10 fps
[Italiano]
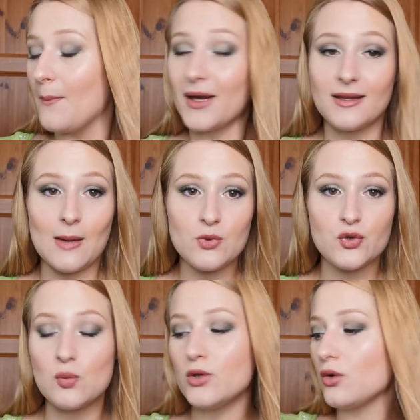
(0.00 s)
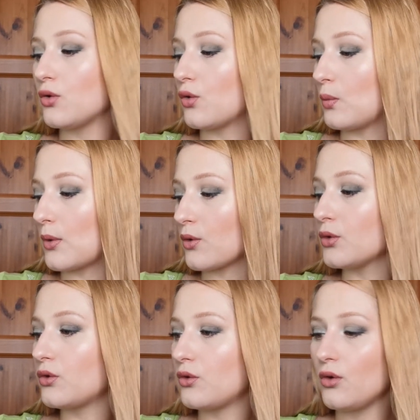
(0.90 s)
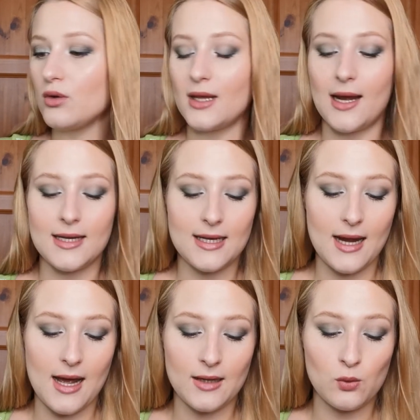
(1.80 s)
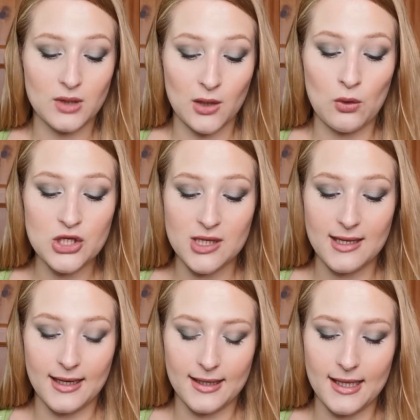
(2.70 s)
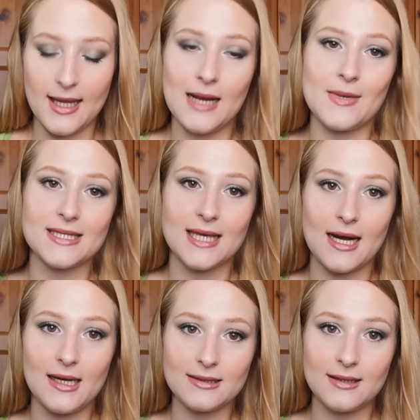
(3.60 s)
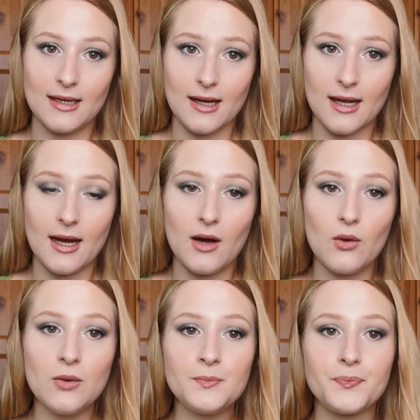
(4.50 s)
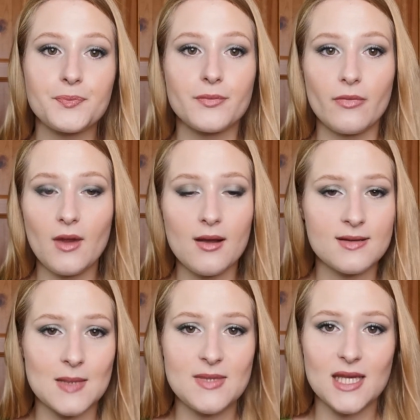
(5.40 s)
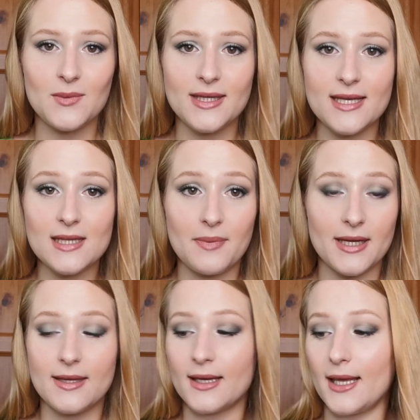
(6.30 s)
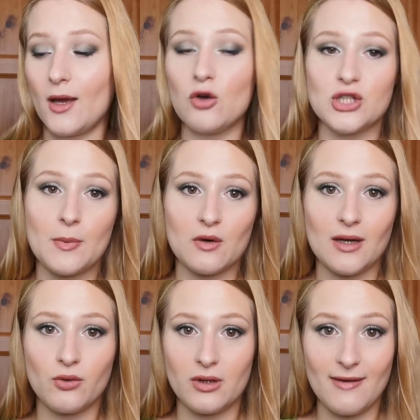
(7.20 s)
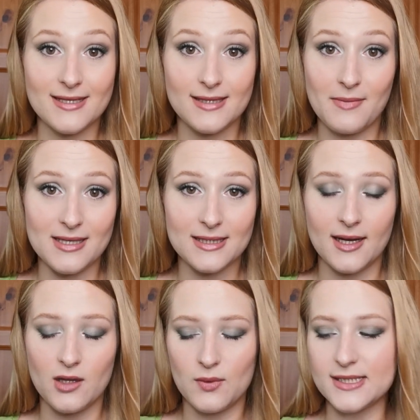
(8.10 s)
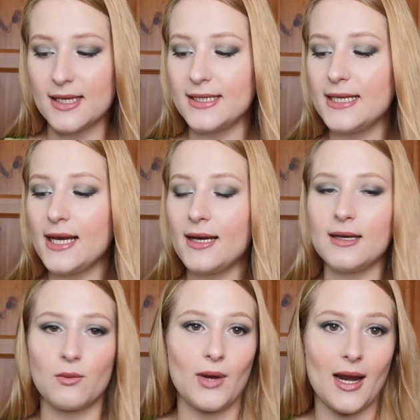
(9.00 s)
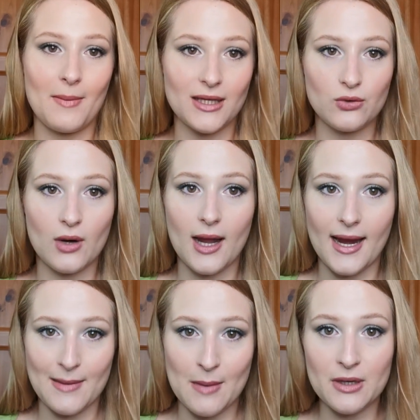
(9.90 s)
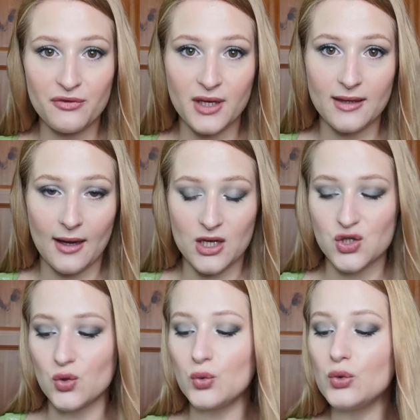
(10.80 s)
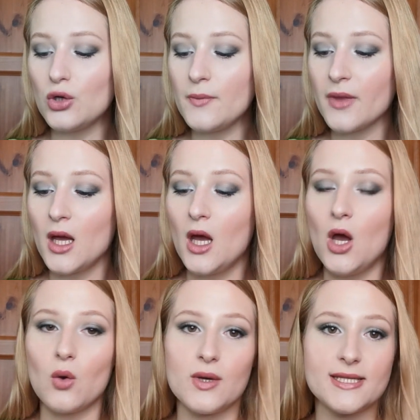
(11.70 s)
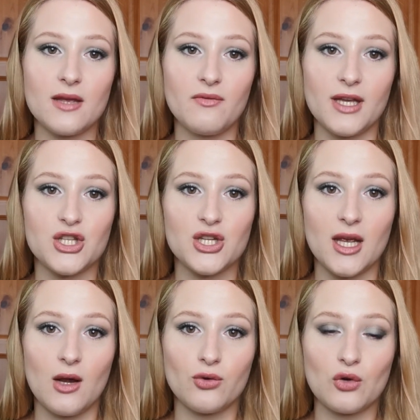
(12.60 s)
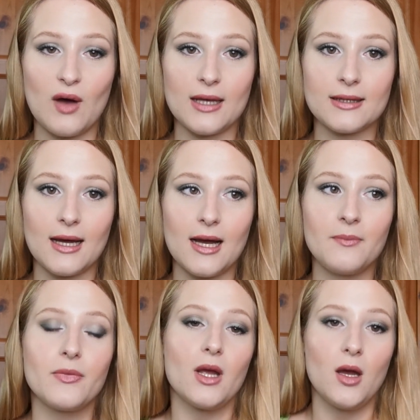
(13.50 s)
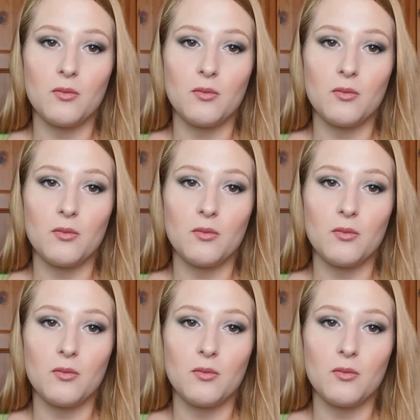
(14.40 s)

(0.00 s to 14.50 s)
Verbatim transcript: Partiamo subito con un prodotto della linea ultradolce di Garnier, la maschera latte al cacao. Se mi seguite saprete che ho già provato diverse maschere di questa linea, quella alla mandorla è la mia preferita in assoluto. Questa invece l'ho trovata